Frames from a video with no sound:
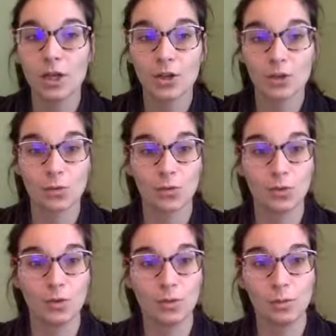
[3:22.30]
Je me
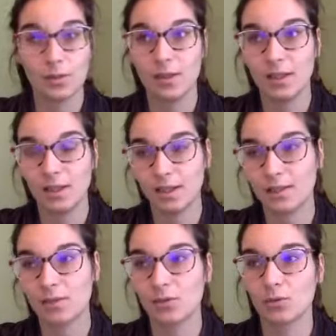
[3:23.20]
suis posé la
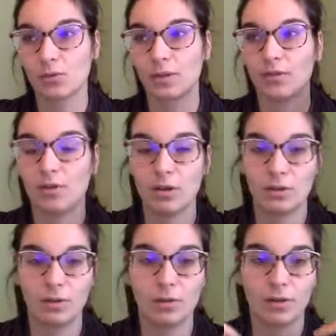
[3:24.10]
question d'avoir
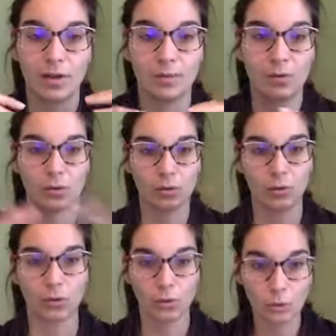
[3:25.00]
euh, vraiment de
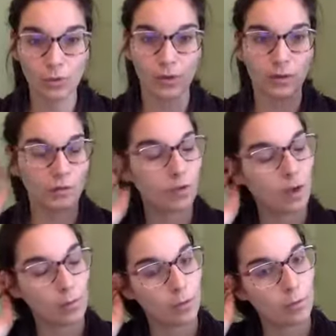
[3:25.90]
recruter, de faire un
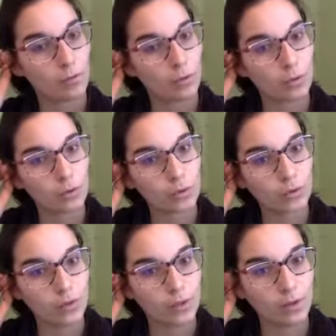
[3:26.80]
plan pour
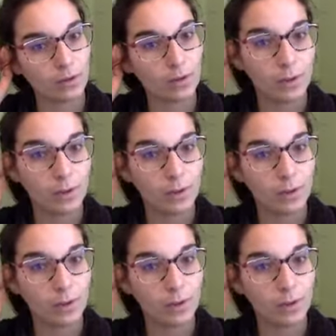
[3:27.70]
recruter. Euh,